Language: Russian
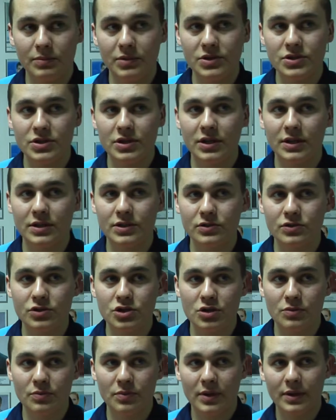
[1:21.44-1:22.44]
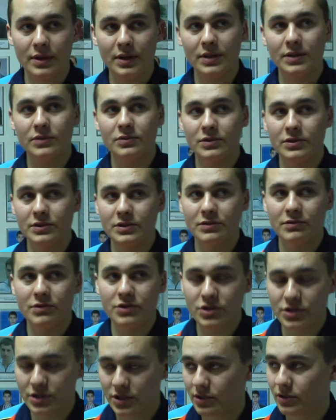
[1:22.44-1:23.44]
ближе к концу чемпионата, вот к
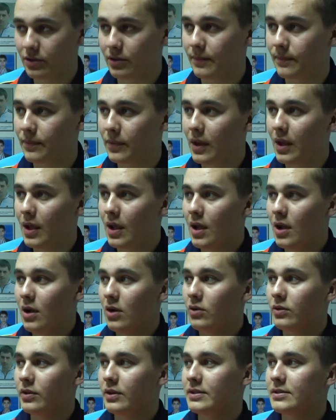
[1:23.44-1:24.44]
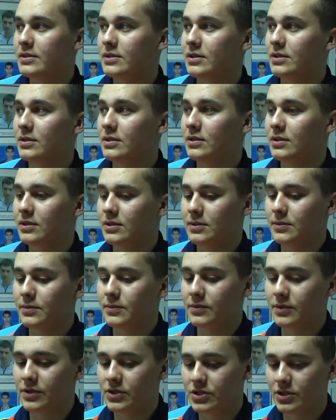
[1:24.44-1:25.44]
завершению, у нас
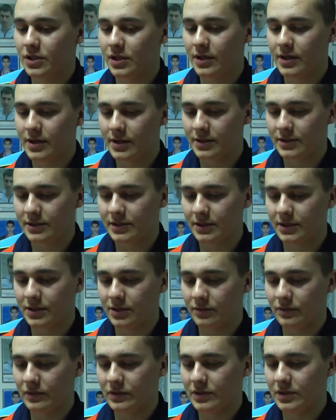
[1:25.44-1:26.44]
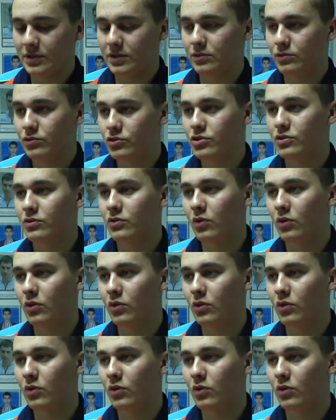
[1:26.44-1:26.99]
э, решили организаторы ввести лучший